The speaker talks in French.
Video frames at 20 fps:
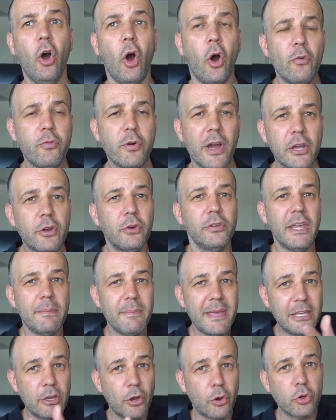on voit qu'on est
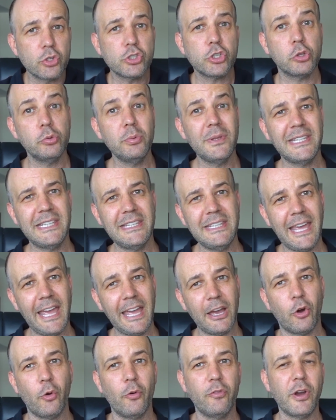meilleur aujourd'hui
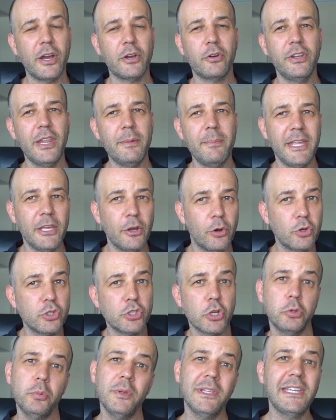qu'hier, on voit qu'on est meilleur
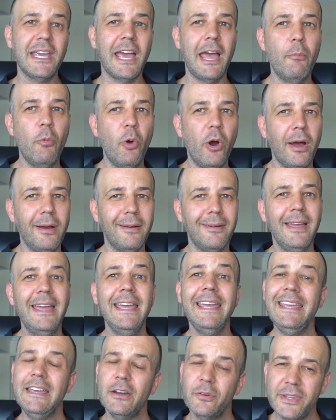aujourd'hui qu'il y a un mois,
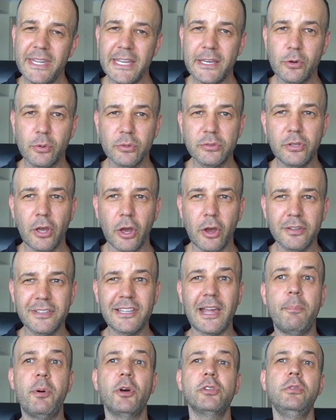et on est content,
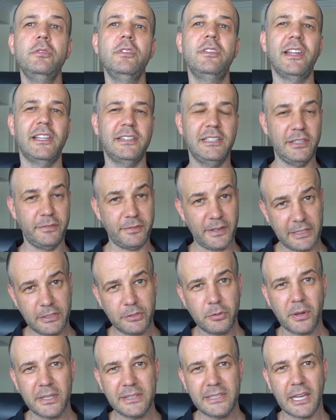ça apporte une
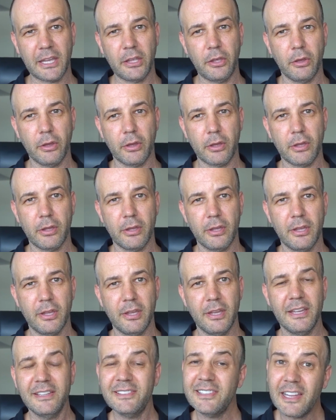satisfaction intérieure.
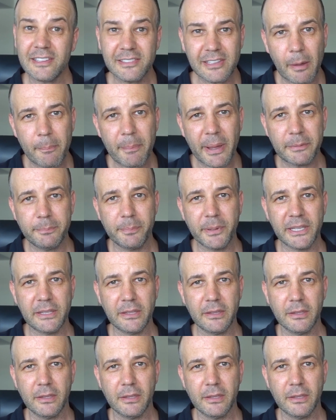Ça, ça n'a pas de prix.